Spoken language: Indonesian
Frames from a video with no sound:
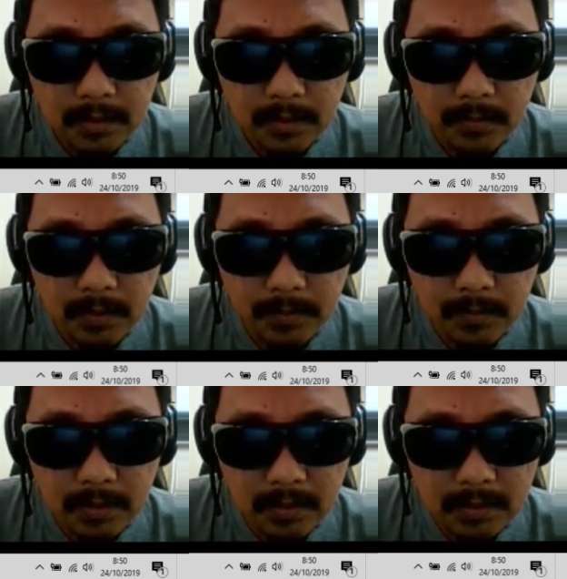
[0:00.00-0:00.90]
abu-abu
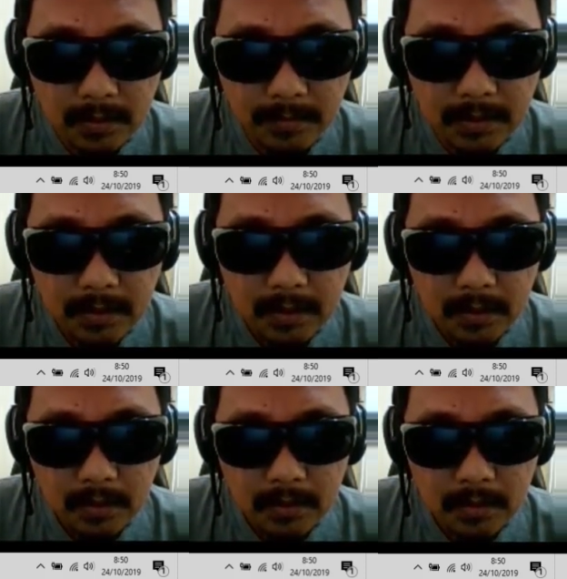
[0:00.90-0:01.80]
atau sampai
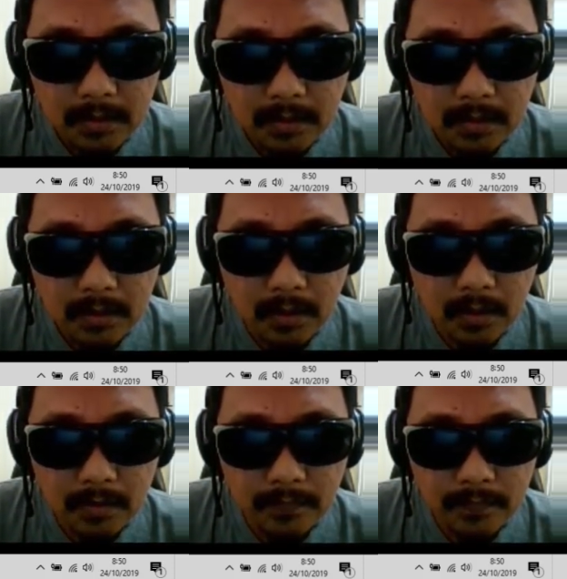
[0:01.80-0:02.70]
uh,
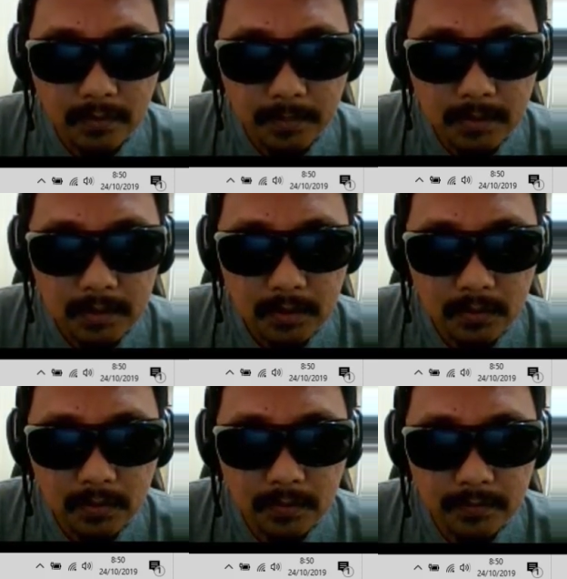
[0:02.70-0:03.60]
on apa
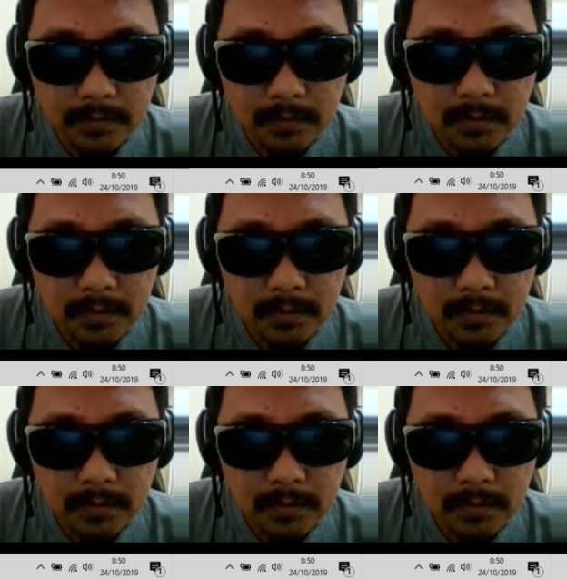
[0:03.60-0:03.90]
huruf